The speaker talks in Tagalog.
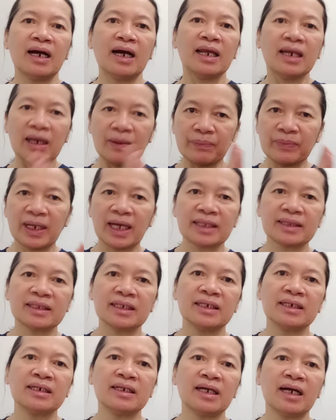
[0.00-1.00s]
alam
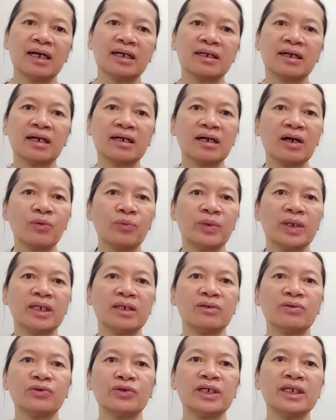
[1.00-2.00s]
natin ang
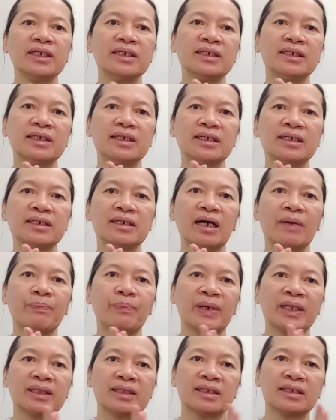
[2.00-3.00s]
gagawin o hindi
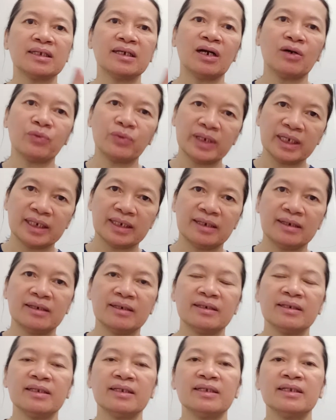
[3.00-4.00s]
dapat gawin.
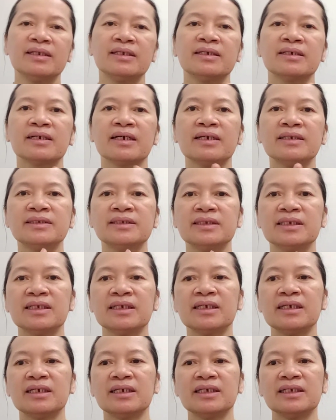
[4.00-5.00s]

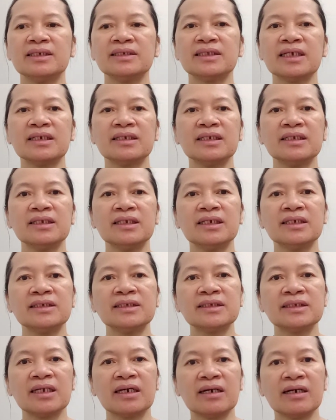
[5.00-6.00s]
Kasi isa din yan
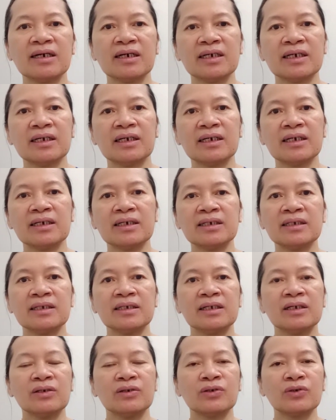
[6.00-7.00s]
sa
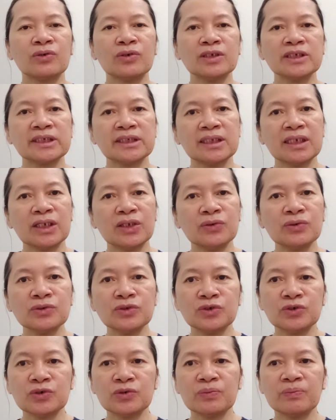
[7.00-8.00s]
rules ng
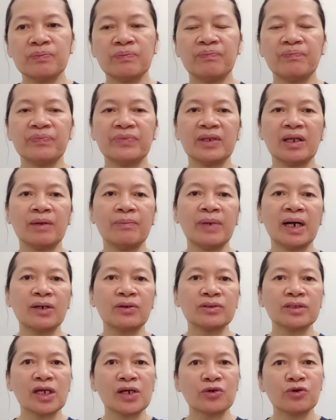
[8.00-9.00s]
YouTube na
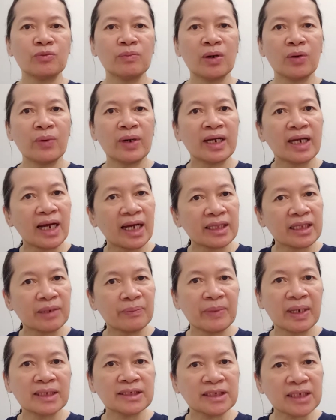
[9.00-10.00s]
bago tayo gumawa ng ating
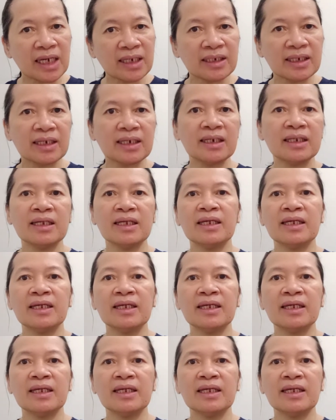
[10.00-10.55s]
mga channel,